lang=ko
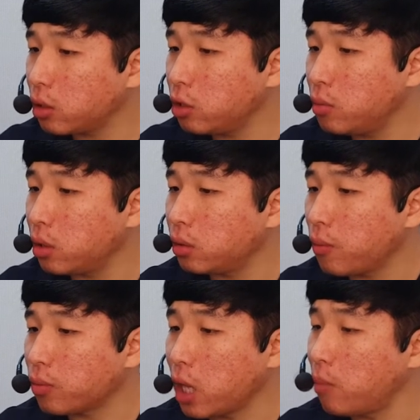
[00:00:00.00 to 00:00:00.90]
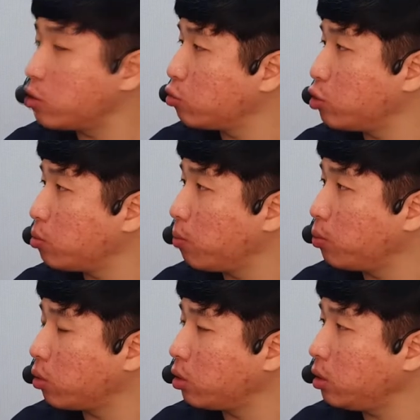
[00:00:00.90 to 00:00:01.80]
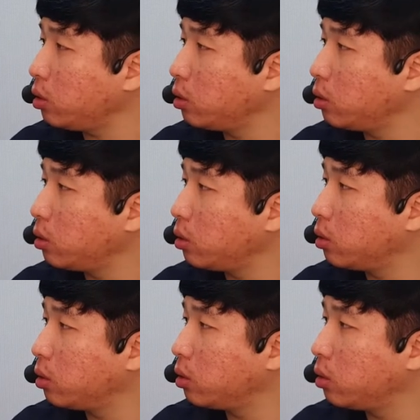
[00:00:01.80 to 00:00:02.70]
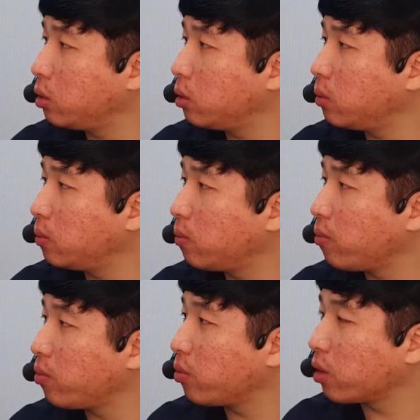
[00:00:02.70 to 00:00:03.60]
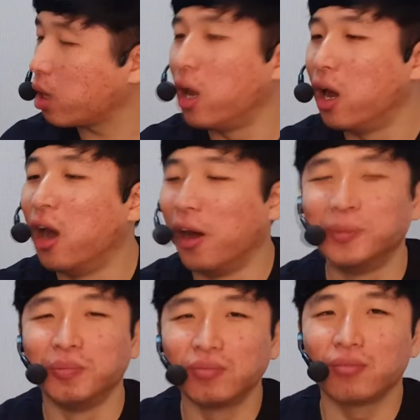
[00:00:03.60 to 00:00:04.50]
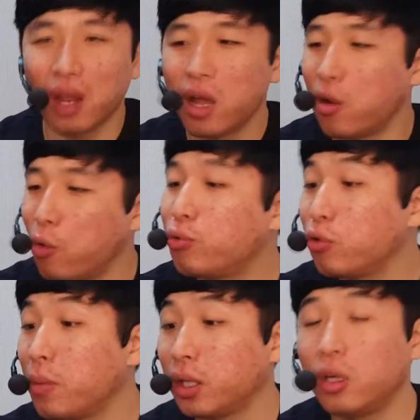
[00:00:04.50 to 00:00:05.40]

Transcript: 그러면 나머지 95%는 어, 요거트? 5%만